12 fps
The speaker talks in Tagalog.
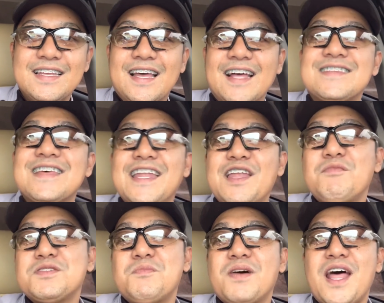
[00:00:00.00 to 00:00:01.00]
at sana
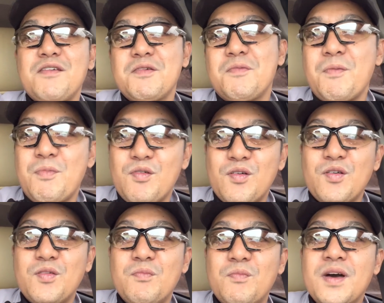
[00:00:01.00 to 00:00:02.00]
mas marami pa pong
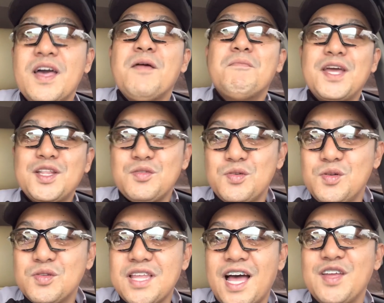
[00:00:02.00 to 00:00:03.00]
may
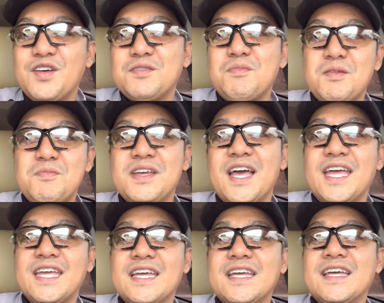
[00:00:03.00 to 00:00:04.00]
tulong tayo at may
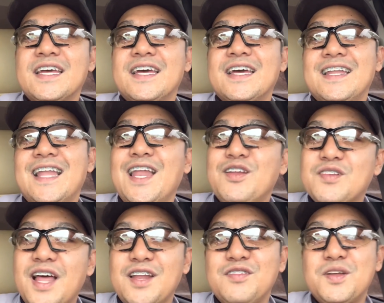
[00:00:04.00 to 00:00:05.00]
bigay.
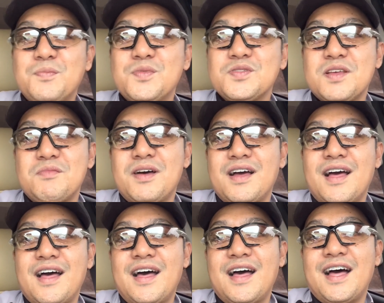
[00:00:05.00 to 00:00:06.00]
Lalong-lalo na po sa mga
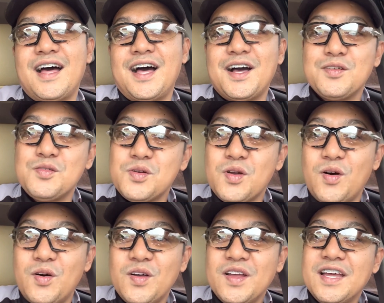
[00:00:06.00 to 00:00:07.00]

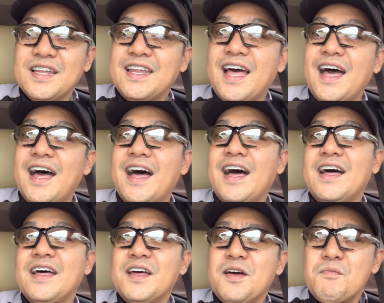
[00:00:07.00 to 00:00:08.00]
guro na
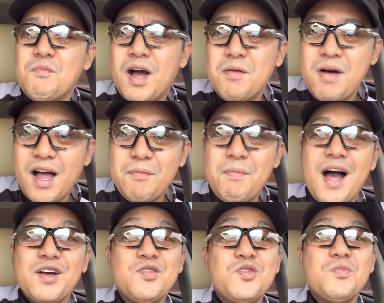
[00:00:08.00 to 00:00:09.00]
mga
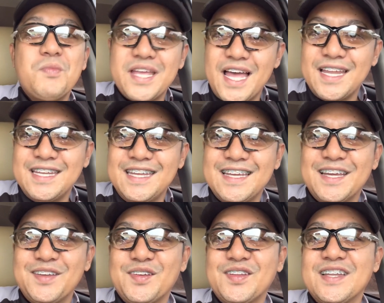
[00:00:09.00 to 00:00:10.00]
makabagong bayani
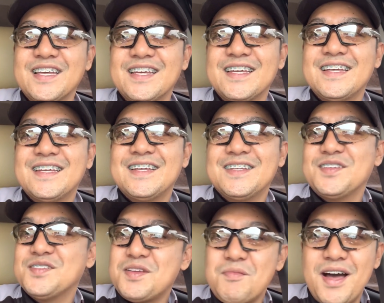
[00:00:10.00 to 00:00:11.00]
ngayon.
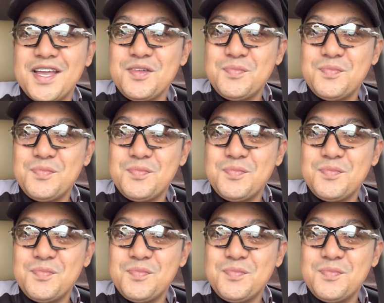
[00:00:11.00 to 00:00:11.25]
So samahan niyo